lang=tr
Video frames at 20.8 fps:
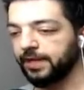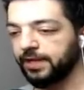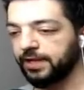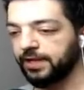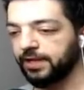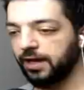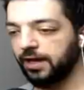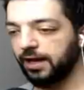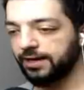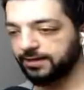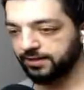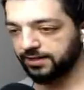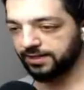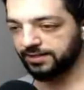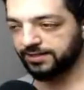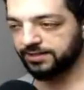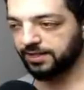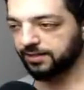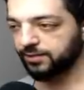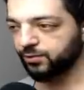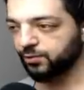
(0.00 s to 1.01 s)
Ee,
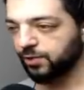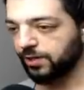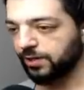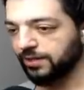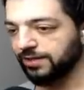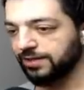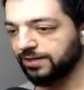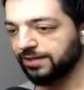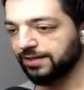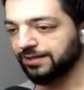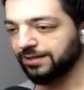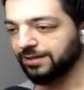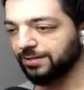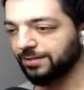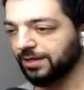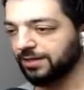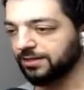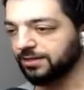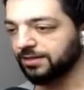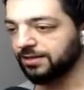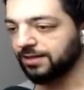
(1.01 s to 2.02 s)
arkadaşlar şu an adamın
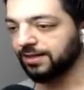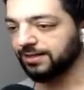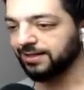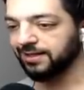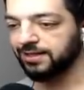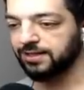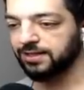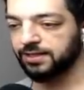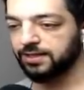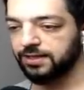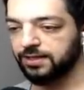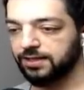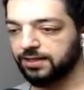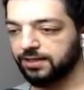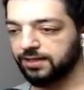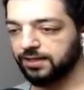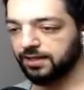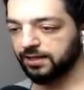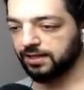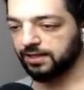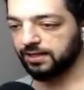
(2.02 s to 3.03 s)
aklını aldık.
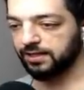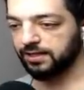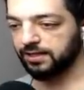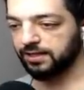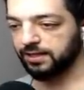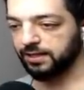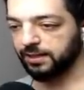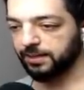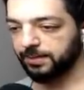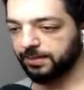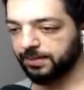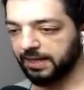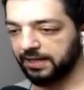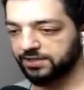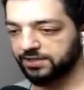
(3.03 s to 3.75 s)
Ee,